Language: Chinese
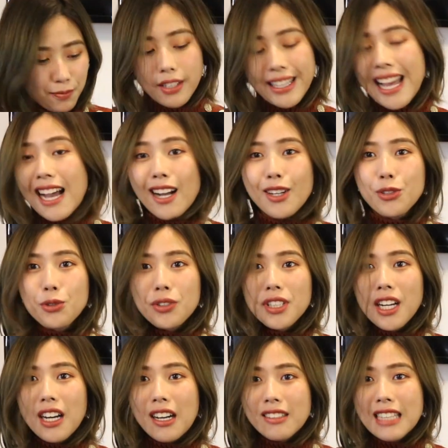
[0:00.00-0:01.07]
那说
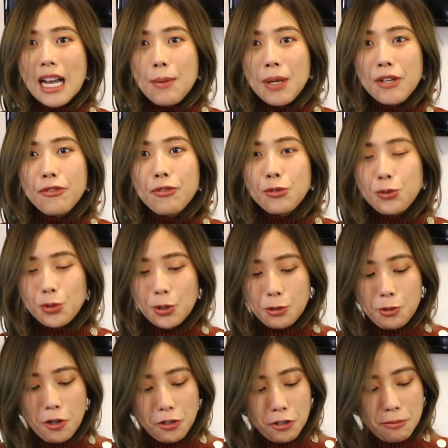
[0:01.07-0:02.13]
到搭配复古的
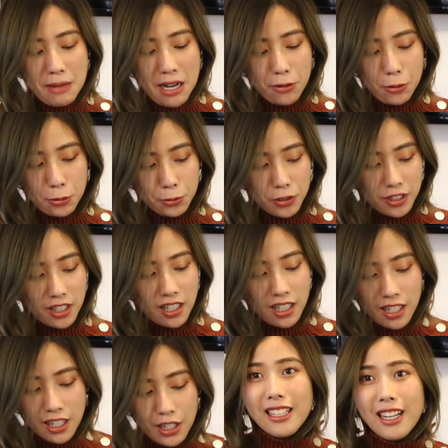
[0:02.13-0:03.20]
妆容嘛，我觉得，
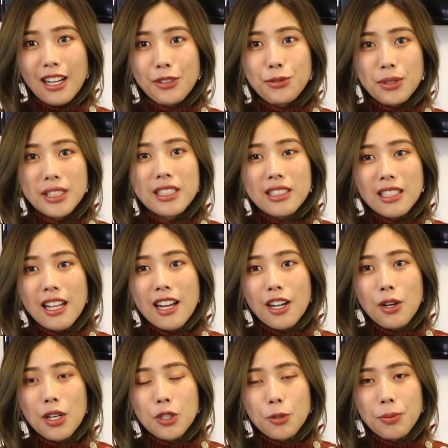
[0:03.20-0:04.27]
呃，最近这两个
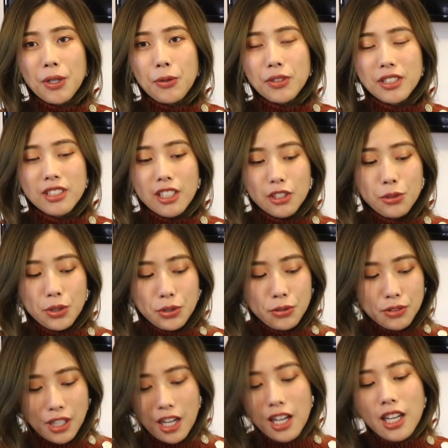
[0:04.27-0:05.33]
化妆品我经常都会
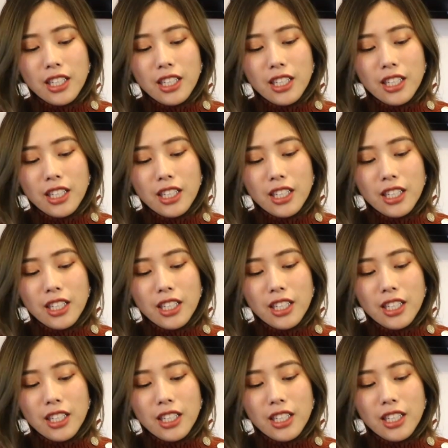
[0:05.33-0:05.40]
用到，